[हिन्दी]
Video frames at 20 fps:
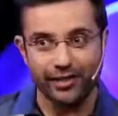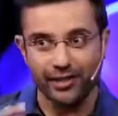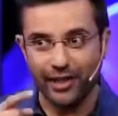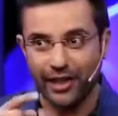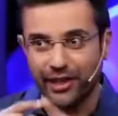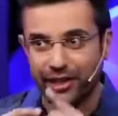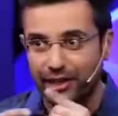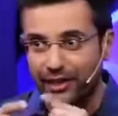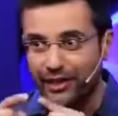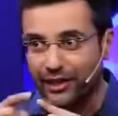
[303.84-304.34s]

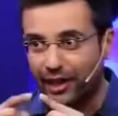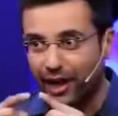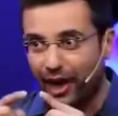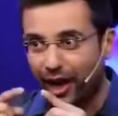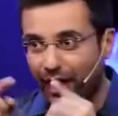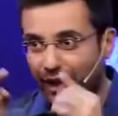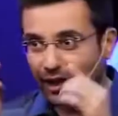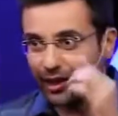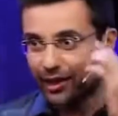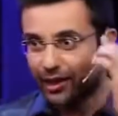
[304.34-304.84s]
ऐसे ही
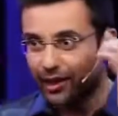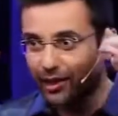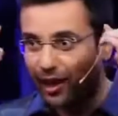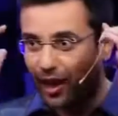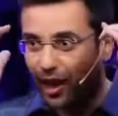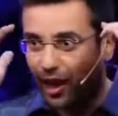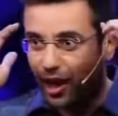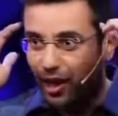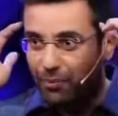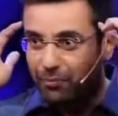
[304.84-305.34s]
अगर
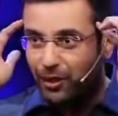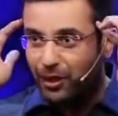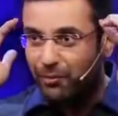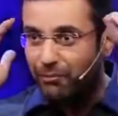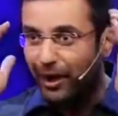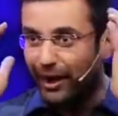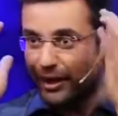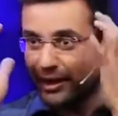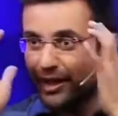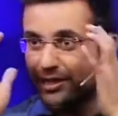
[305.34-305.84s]
आपका
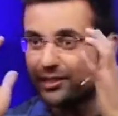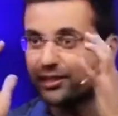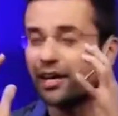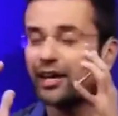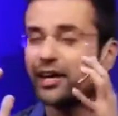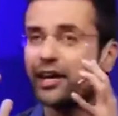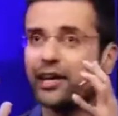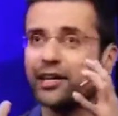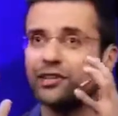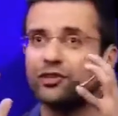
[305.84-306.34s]
माइंड
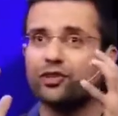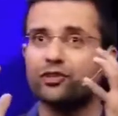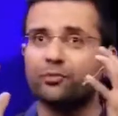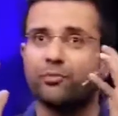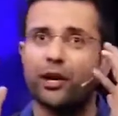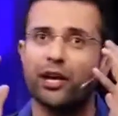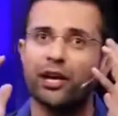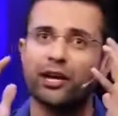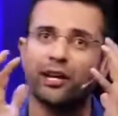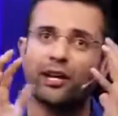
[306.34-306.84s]
ऐसा है
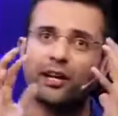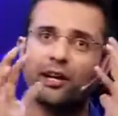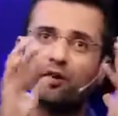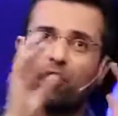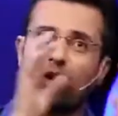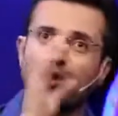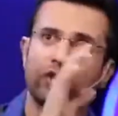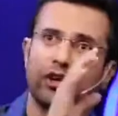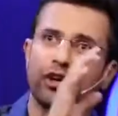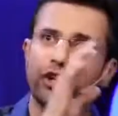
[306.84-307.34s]
जिसमें
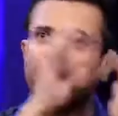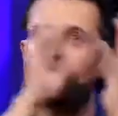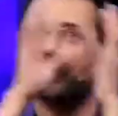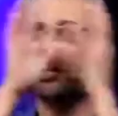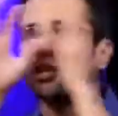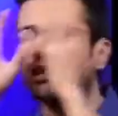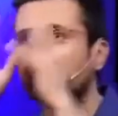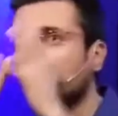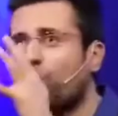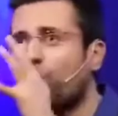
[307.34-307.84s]

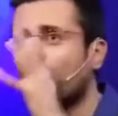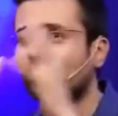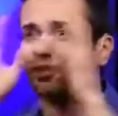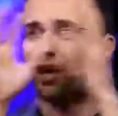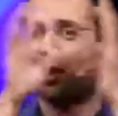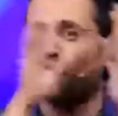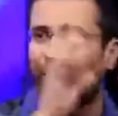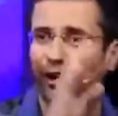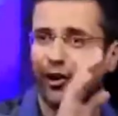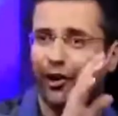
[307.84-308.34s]
कॉन्ट्रोडिक्टरी
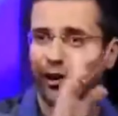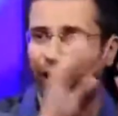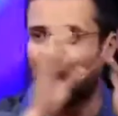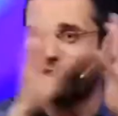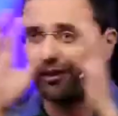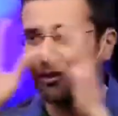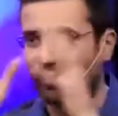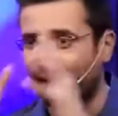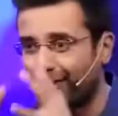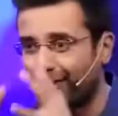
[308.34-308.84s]
थॉट्स आ रहे हैं